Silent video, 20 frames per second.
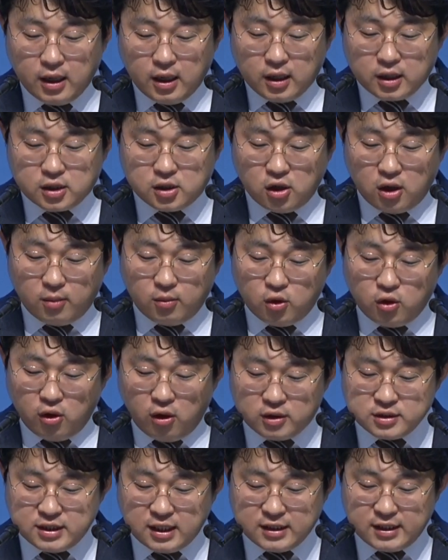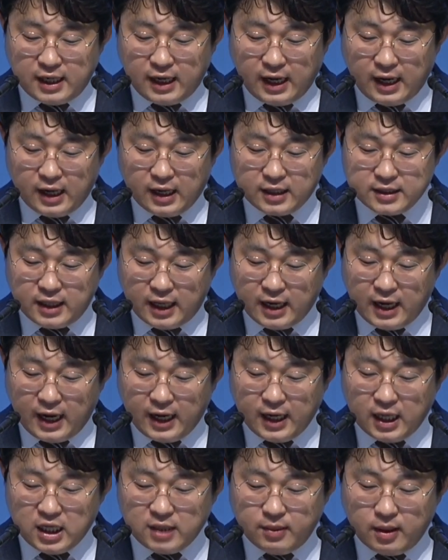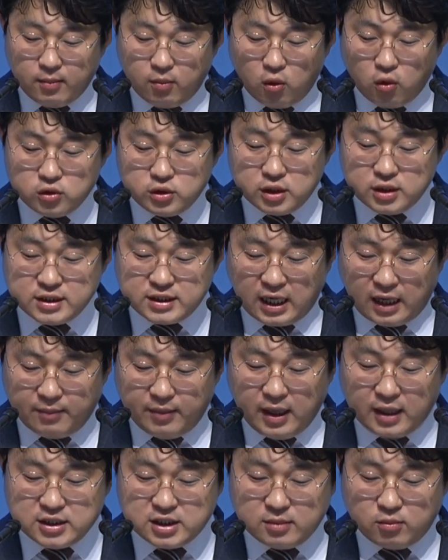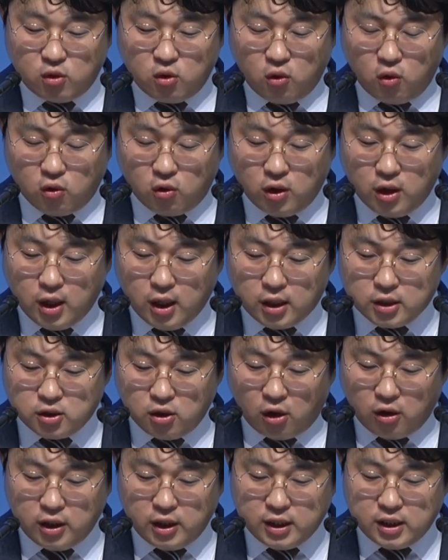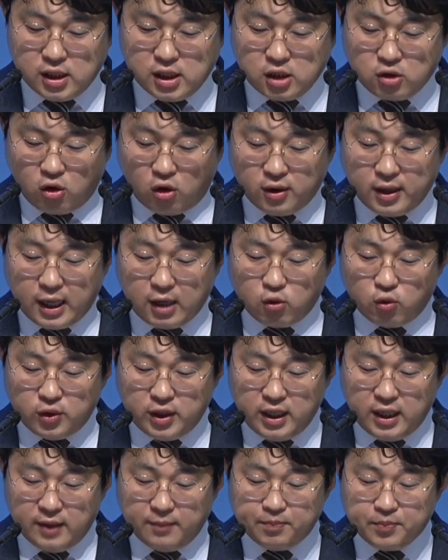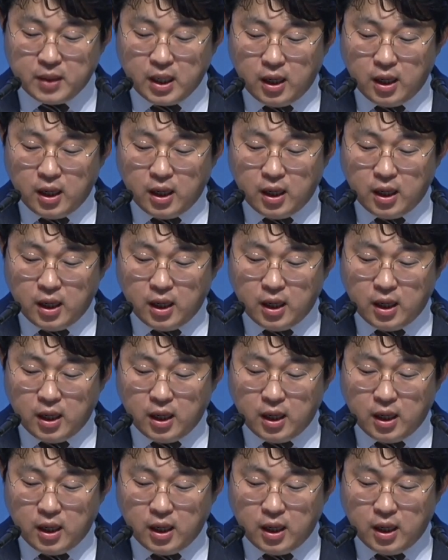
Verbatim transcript: 그러므로 형제들아 내가 하나님의 모든 자비하심으로 너희를 권하노니